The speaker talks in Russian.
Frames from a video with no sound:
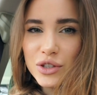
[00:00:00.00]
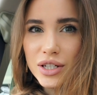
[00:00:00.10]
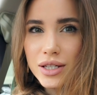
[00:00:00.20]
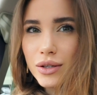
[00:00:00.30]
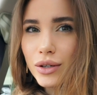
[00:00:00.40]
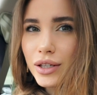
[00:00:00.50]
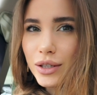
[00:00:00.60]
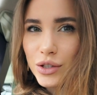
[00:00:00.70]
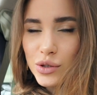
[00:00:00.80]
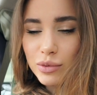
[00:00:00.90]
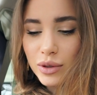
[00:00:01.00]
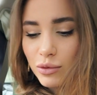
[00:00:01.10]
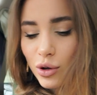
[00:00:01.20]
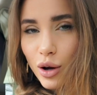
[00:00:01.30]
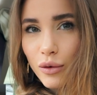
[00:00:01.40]
часть ролика, очень было
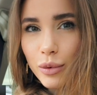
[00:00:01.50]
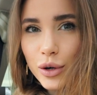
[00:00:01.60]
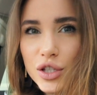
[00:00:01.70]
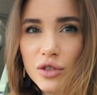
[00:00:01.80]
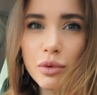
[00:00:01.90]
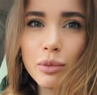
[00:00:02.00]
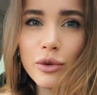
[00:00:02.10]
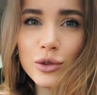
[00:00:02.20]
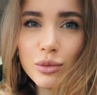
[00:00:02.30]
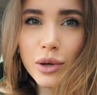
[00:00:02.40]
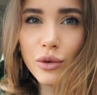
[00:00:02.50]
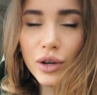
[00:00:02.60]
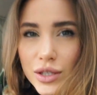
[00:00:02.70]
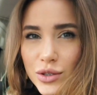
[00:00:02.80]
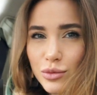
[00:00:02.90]
много вопросов по поводу моего
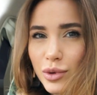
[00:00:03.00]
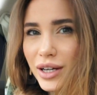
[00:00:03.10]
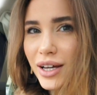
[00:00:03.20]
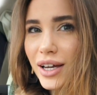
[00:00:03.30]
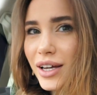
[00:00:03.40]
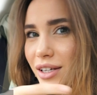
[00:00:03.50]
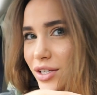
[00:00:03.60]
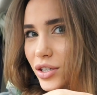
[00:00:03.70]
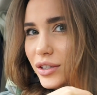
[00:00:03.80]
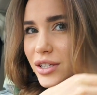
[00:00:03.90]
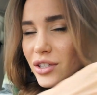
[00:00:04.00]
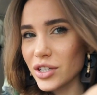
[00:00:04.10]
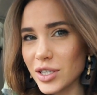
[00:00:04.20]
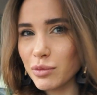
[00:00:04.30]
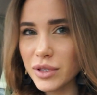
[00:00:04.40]
костюма. Решила
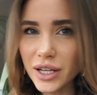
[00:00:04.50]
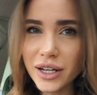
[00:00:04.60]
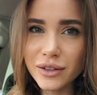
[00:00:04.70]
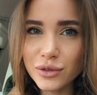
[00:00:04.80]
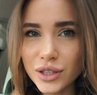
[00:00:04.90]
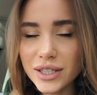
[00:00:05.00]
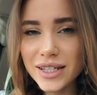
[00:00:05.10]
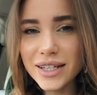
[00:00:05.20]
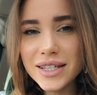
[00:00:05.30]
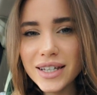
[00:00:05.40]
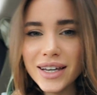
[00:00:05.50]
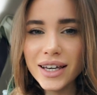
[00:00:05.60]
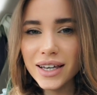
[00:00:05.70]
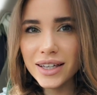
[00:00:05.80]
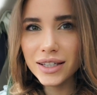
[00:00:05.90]
сейчас специально его надеть
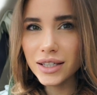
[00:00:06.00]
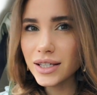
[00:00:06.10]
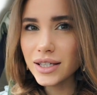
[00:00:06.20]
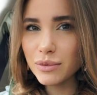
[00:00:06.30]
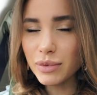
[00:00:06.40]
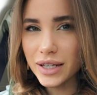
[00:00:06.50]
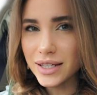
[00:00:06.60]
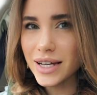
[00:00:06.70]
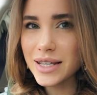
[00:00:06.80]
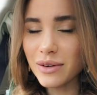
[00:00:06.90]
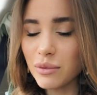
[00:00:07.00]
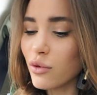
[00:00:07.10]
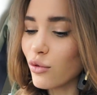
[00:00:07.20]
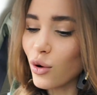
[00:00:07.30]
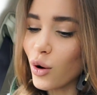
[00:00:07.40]
и показать вам
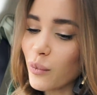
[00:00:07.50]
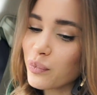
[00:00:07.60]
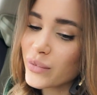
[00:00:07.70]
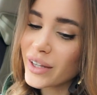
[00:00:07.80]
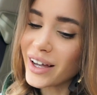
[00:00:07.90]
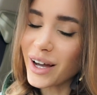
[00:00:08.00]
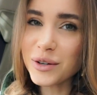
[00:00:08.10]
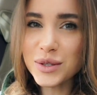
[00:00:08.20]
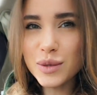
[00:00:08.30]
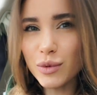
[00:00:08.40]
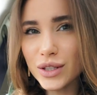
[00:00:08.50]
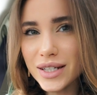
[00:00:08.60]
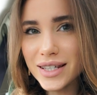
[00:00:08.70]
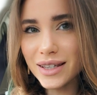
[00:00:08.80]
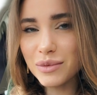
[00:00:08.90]
его, как он
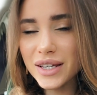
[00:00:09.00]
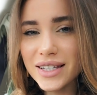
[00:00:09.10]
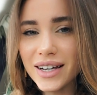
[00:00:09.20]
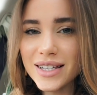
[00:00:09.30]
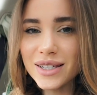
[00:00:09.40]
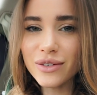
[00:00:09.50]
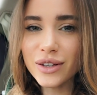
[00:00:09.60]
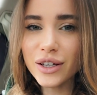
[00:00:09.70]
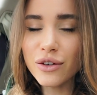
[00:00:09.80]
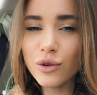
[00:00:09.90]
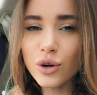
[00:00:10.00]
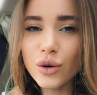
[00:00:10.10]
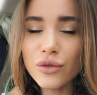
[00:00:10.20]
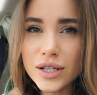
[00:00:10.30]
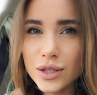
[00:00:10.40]
смотрится на мне. Заказывала
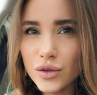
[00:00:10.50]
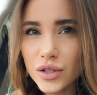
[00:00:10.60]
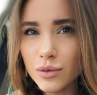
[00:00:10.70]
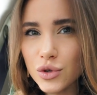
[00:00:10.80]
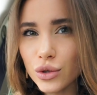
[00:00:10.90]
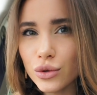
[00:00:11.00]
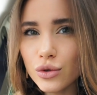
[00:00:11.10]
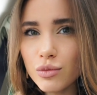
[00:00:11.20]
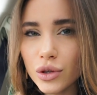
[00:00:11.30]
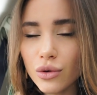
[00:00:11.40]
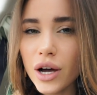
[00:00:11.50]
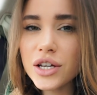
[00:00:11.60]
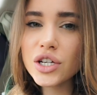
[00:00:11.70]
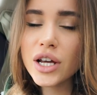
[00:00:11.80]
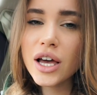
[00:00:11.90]
его в ростовском шоуруме «Нуаш»,